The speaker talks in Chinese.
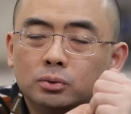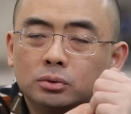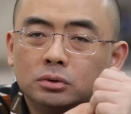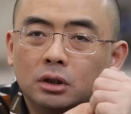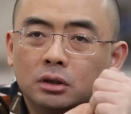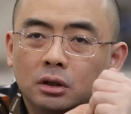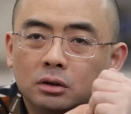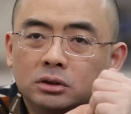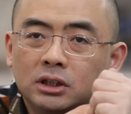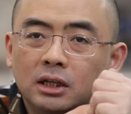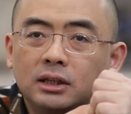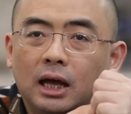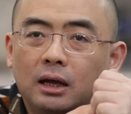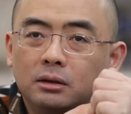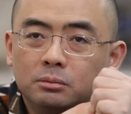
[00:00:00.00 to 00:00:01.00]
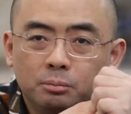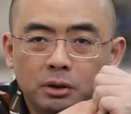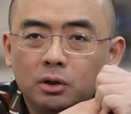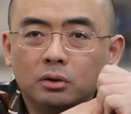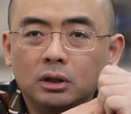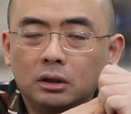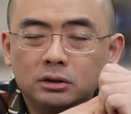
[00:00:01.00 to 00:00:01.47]
那个艰难，
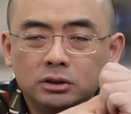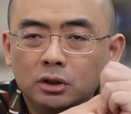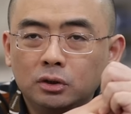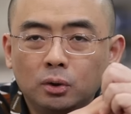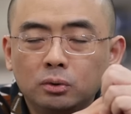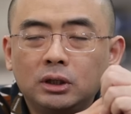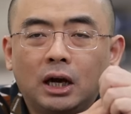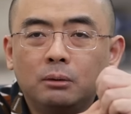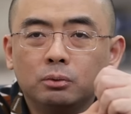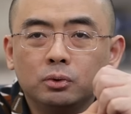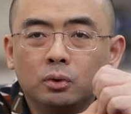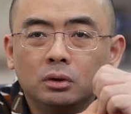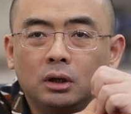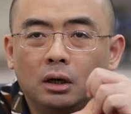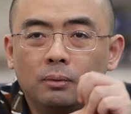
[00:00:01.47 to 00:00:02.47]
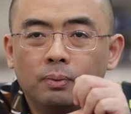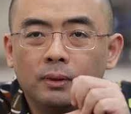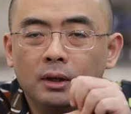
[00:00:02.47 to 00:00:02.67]
没有的，其实都差不多的。